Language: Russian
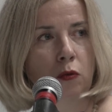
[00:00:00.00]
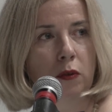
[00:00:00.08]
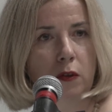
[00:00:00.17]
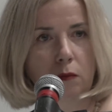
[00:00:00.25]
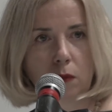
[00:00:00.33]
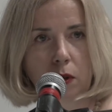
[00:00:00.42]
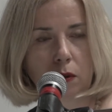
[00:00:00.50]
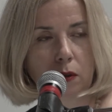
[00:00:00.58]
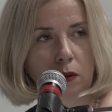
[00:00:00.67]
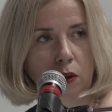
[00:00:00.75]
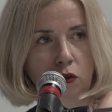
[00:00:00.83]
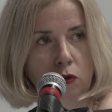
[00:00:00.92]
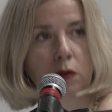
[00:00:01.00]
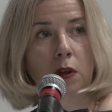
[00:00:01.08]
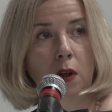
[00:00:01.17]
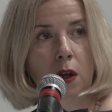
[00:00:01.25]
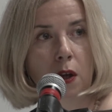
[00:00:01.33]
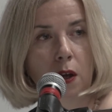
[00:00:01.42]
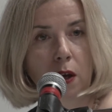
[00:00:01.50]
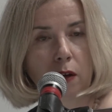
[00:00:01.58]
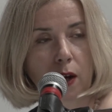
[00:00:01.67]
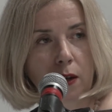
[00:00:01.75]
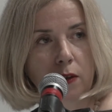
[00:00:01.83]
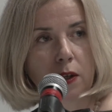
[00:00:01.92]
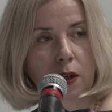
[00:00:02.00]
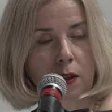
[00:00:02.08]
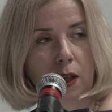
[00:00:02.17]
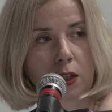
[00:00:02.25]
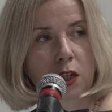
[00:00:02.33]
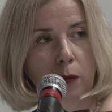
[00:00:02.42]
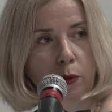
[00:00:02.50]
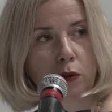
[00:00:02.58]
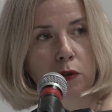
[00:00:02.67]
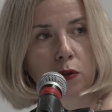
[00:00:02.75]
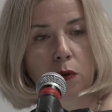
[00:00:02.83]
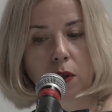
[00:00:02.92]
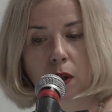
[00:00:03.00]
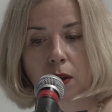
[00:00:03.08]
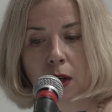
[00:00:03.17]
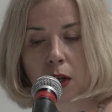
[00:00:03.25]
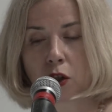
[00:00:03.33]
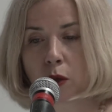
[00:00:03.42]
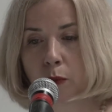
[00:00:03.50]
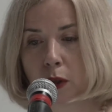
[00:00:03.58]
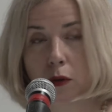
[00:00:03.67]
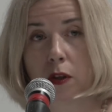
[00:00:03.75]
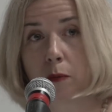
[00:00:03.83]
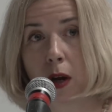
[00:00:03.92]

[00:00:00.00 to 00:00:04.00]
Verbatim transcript: Но еще квартира должна быть устроена так, чтобы люди